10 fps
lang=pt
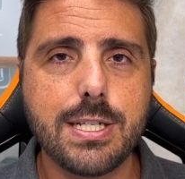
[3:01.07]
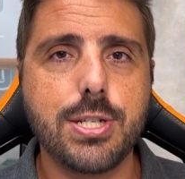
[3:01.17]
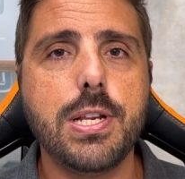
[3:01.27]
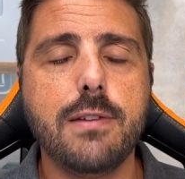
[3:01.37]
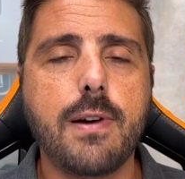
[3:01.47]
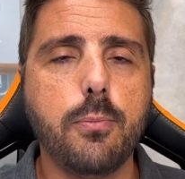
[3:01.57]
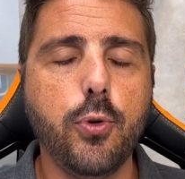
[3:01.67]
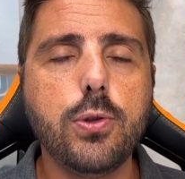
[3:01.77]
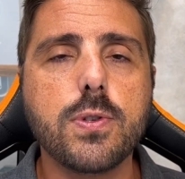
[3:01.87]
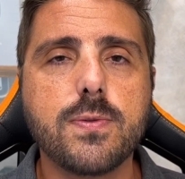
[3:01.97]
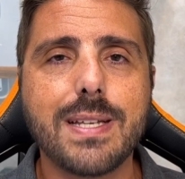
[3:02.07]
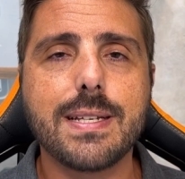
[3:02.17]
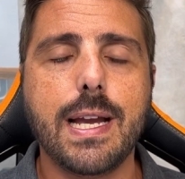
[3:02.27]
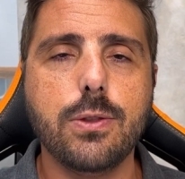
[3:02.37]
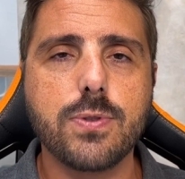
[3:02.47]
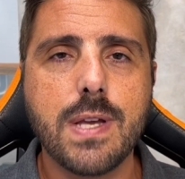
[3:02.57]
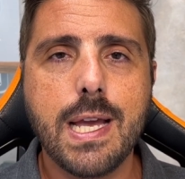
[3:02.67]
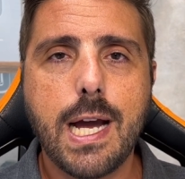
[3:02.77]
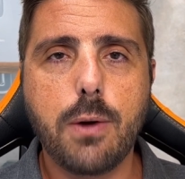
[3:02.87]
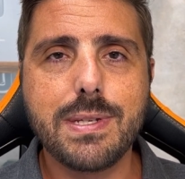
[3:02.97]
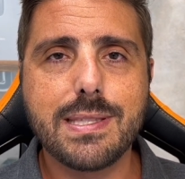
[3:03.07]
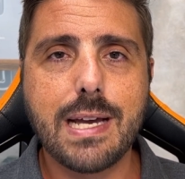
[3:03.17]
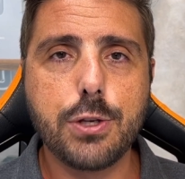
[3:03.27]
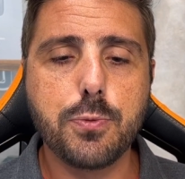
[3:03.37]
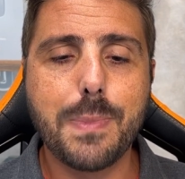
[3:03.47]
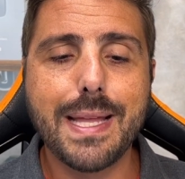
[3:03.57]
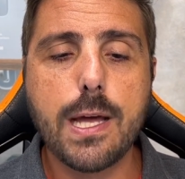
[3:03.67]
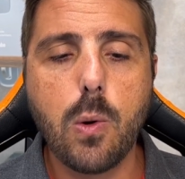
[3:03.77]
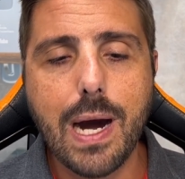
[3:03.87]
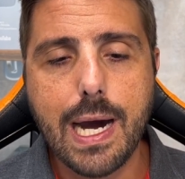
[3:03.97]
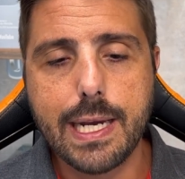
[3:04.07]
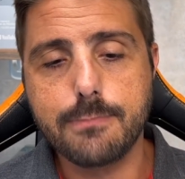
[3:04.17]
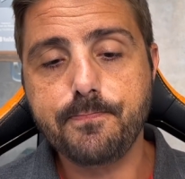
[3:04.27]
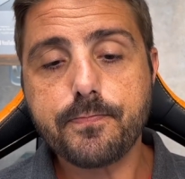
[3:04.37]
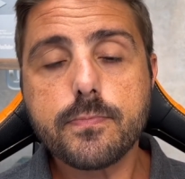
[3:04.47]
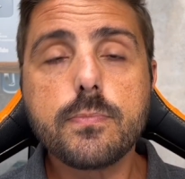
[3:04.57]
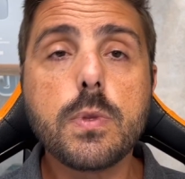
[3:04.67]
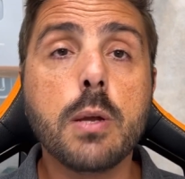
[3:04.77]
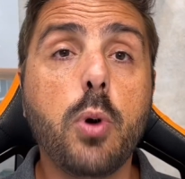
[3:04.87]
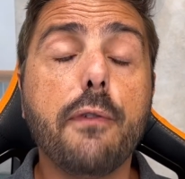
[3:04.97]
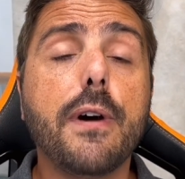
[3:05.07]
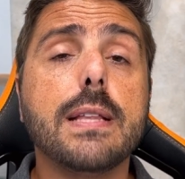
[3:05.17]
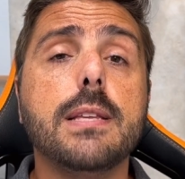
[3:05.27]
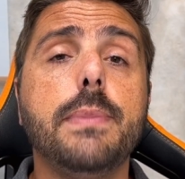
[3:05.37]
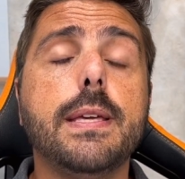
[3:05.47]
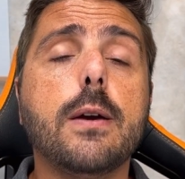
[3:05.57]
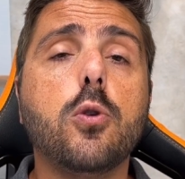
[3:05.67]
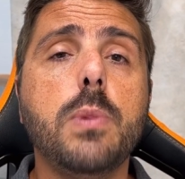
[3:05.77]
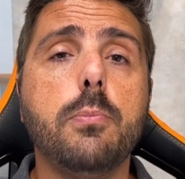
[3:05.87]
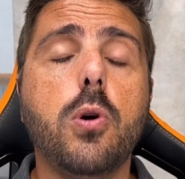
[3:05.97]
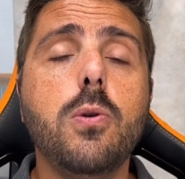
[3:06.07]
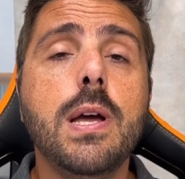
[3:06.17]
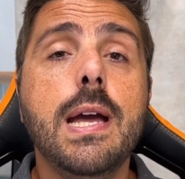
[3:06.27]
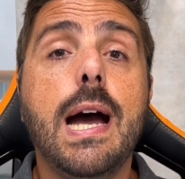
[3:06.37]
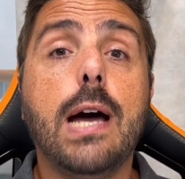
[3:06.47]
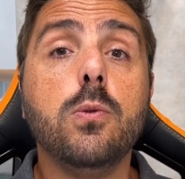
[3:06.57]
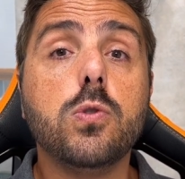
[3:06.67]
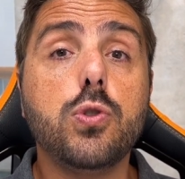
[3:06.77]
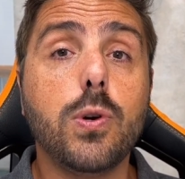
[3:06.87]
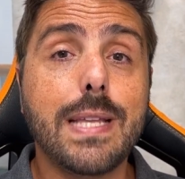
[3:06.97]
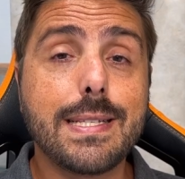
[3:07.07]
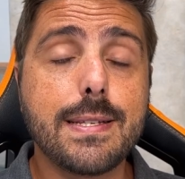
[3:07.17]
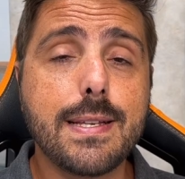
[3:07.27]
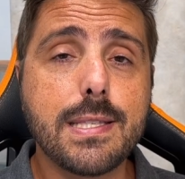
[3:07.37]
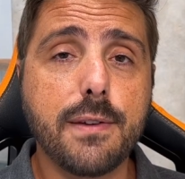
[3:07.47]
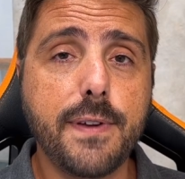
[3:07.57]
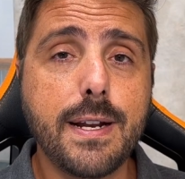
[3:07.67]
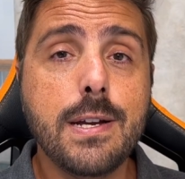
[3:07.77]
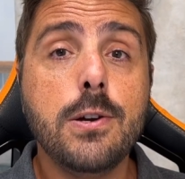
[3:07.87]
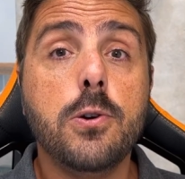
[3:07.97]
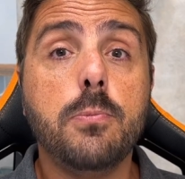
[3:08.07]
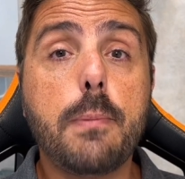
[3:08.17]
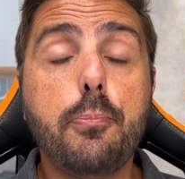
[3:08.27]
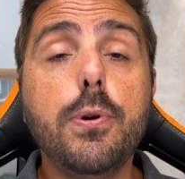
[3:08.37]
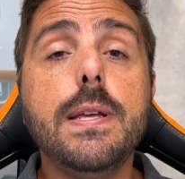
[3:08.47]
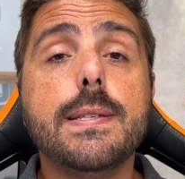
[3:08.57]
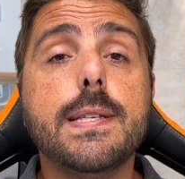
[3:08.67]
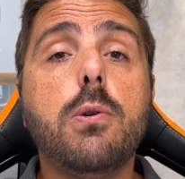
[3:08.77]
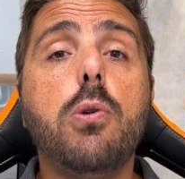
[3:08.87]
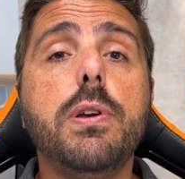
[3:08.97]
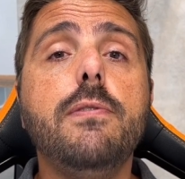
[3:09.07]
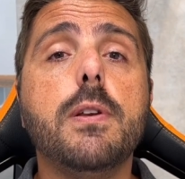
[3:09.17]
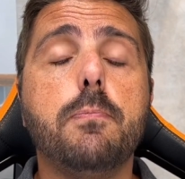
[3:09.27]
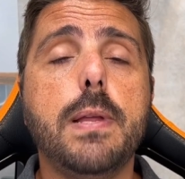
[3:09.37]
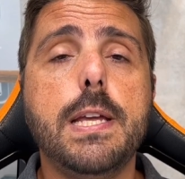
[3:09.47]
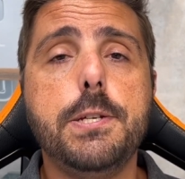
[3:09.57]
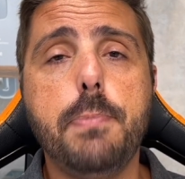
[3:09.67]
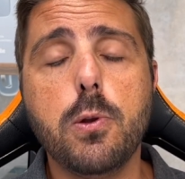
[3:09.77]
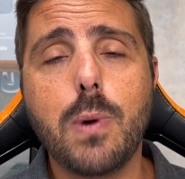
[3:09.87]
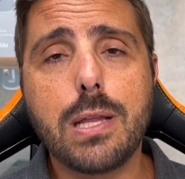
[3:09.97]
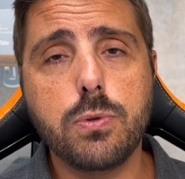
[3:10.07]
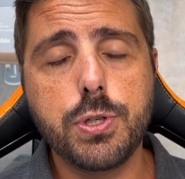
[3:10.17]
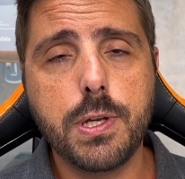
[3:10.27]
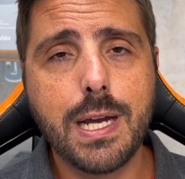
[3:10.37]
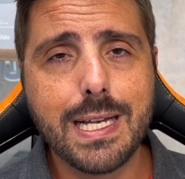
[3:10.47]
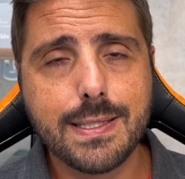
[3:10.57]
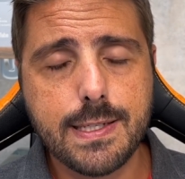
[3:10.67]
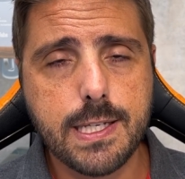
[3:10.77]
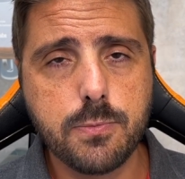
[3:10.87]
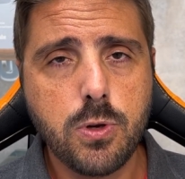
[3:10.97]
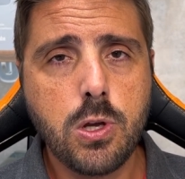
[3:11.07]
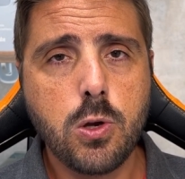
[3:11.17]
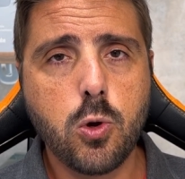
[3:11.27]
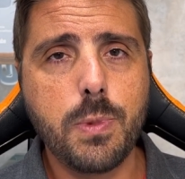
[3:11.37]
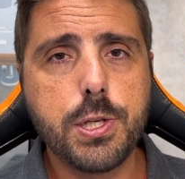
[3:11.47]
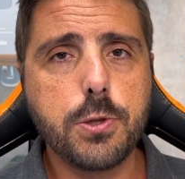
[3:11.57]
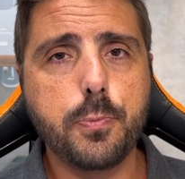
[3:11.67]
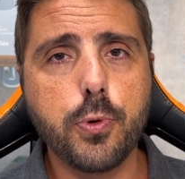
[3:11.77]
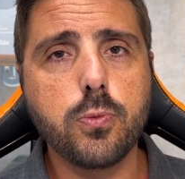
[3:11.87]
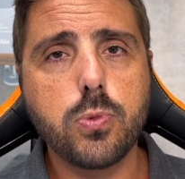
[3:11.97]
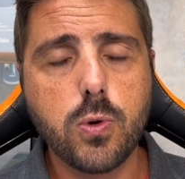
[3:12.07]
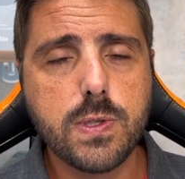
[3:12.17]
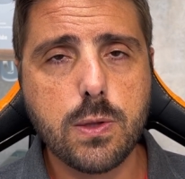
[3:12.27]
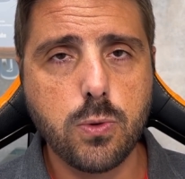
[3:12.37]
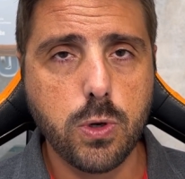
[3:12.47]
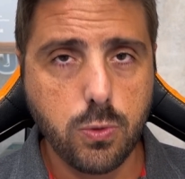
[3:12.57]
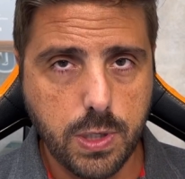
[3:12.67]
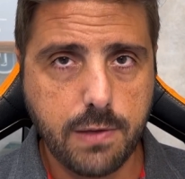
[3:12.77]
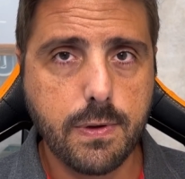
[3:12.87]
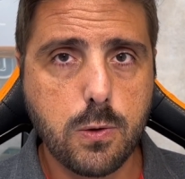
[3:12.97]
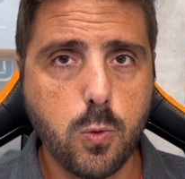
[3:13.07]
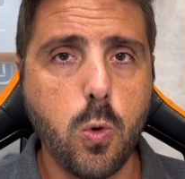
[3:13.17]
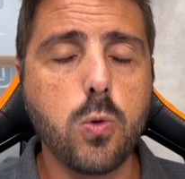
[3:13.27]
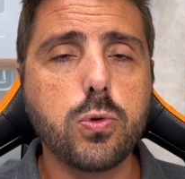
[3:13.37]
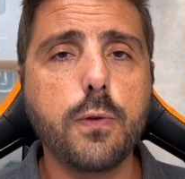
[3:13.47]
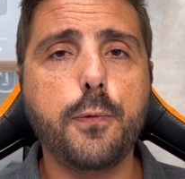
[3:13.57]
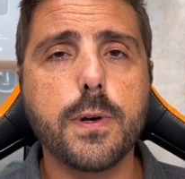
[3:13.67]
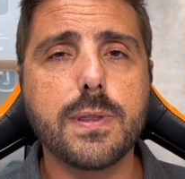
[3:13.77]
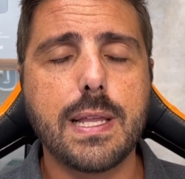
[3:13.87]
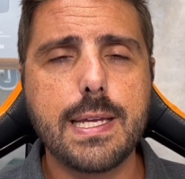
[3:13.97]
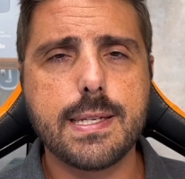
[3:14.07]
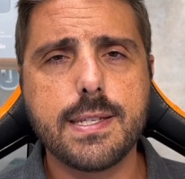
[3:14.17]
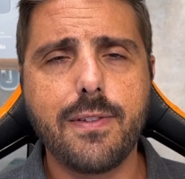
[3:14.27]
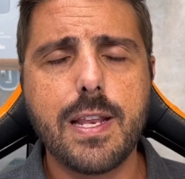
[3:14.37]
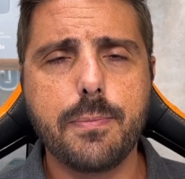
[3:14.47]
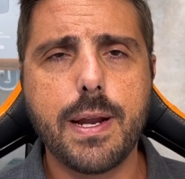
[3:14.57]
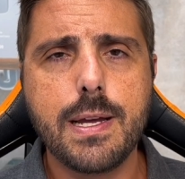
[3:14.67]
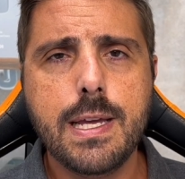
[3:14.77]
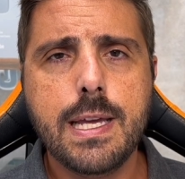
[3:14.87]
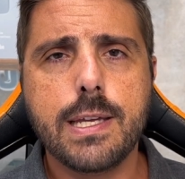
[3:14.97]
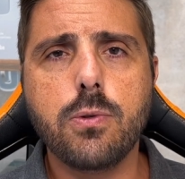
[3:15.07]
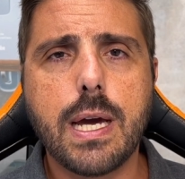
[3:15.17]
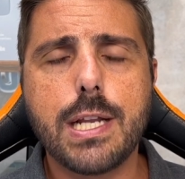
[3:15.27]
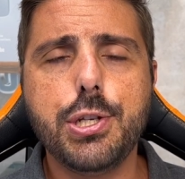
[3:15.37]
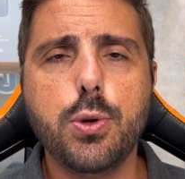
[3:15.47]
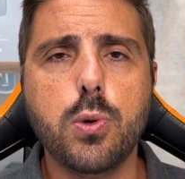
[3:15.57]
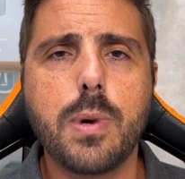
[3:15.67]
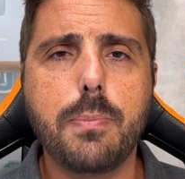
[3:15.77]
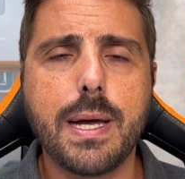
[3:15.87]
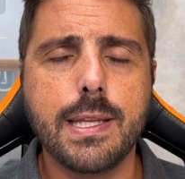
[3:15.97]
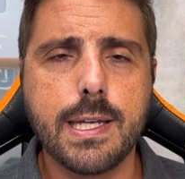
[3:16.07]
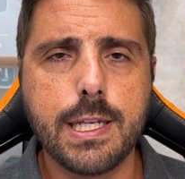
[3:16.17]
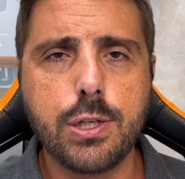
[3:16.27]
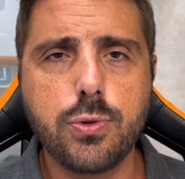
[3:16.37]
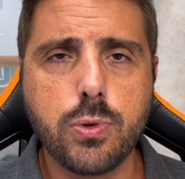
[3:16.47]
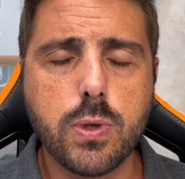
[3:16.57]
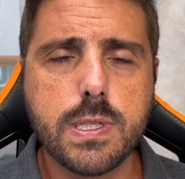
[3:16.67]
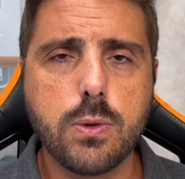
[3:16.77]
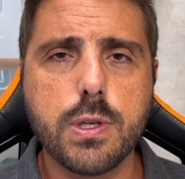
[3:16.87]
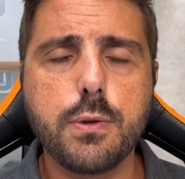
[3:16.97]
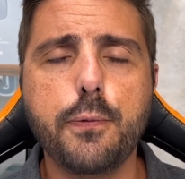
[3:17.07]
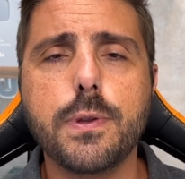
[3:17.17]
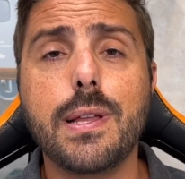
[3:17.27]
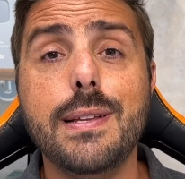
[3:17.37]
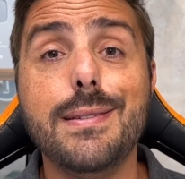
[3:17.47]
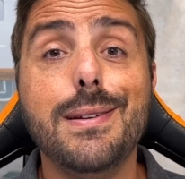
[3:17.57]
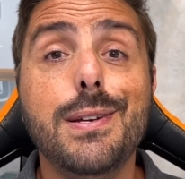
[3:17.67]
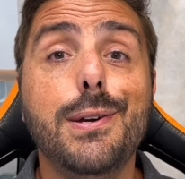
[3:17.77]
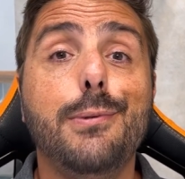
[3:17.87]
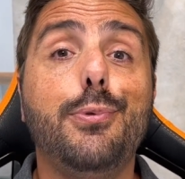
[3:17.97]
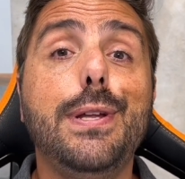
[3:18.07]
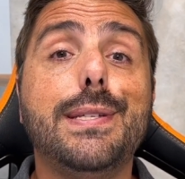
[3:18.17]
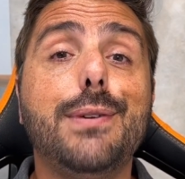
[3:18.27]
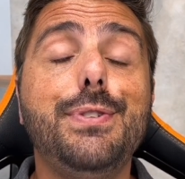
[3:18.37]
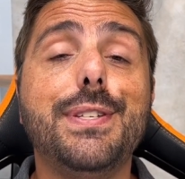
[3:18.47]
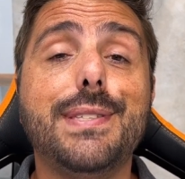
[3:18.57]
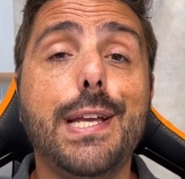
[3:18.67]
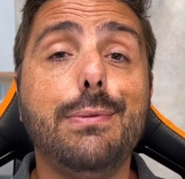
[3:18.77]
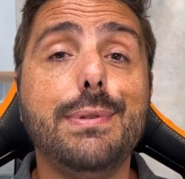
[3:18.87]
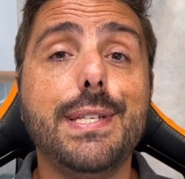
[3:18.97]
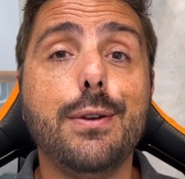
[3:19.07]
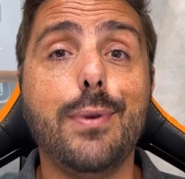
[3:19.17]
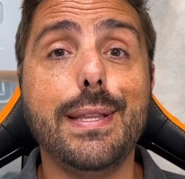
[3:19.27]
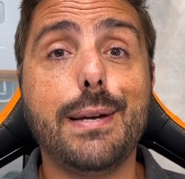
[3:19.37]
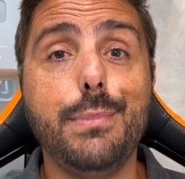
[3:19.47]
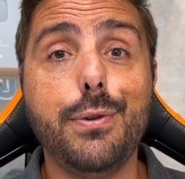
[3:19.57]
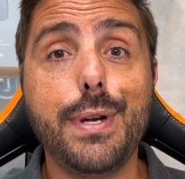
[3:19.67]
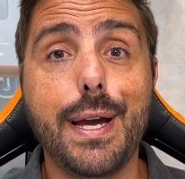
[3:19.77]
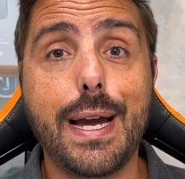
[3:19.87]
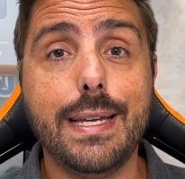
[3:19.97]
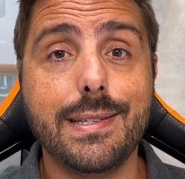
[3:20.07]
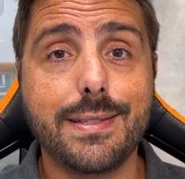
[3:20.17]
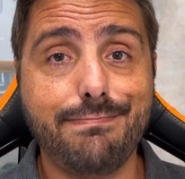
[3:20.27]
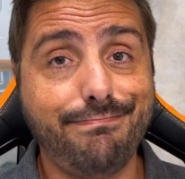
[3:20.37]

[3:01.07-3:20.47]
de levar muitos vascaínos ao estádio Manauara. Bora falar também que a Comembol anunciou nesta sexta-feira uma punição ao River Plate pelo ato de racismo cometido por um torcedor do River contra o Fortaleza. Você vai lembrar que o cara tirou uma banana em torcedores do Fortaleza, punição de 150 mil reais